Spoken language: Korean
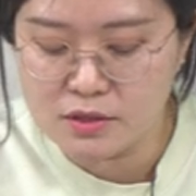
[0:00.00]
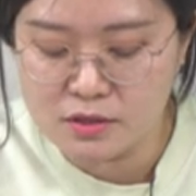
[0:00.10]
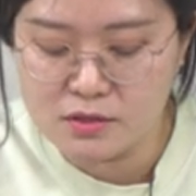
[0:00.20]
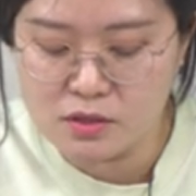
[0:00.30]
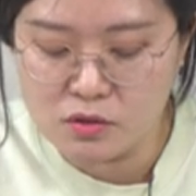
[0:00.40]

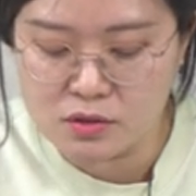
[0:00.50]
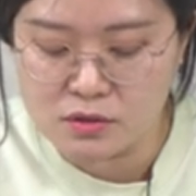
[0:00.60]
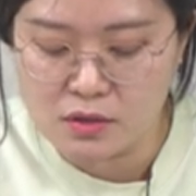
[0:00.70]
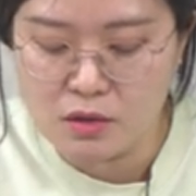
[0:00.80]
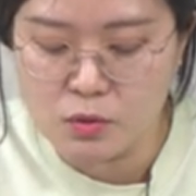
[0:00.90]
신체적
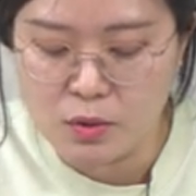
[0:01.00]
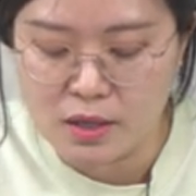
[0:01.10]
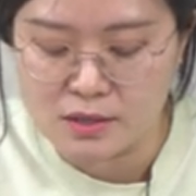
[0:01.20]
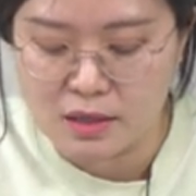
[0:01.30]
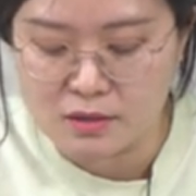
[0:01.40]

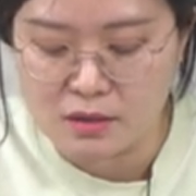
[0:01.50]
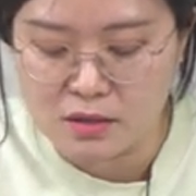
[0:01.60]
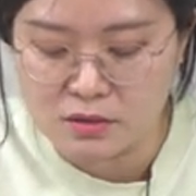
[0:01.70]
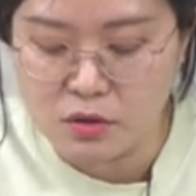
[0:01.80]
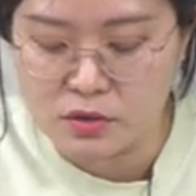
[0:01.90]
증상으로까지
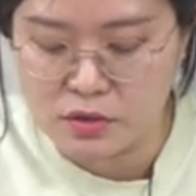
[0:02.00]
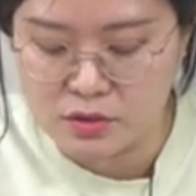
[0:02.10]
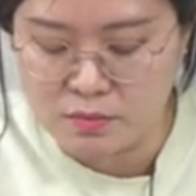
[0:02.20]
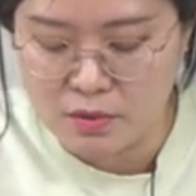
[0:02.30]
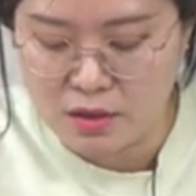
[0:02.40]
나타나는
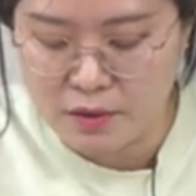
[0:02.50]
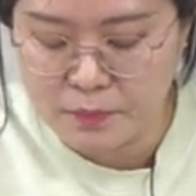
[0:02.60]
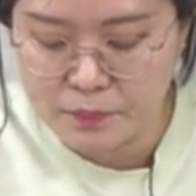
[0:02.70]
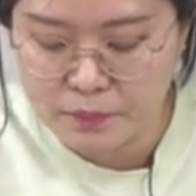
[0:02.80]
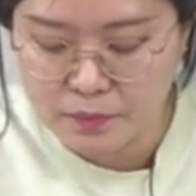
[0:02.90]
것이었습니다.
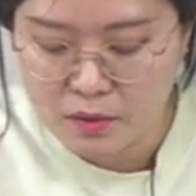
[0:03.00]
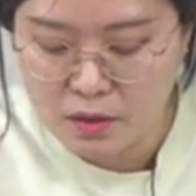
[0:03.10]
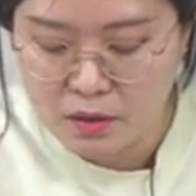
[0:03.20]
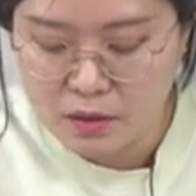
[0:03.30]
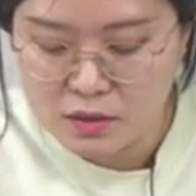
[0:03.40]

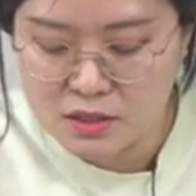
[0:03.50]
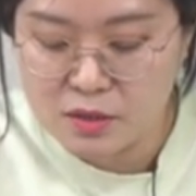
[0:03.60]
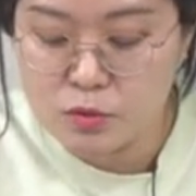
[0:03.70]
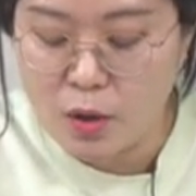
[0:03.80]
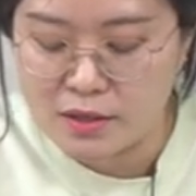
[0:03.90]

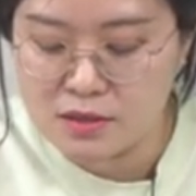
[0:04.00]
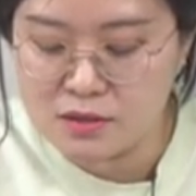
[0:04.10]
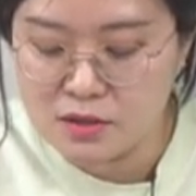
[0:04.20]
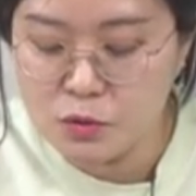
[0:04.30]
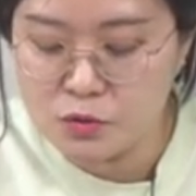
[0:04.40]
지금도 아직 치료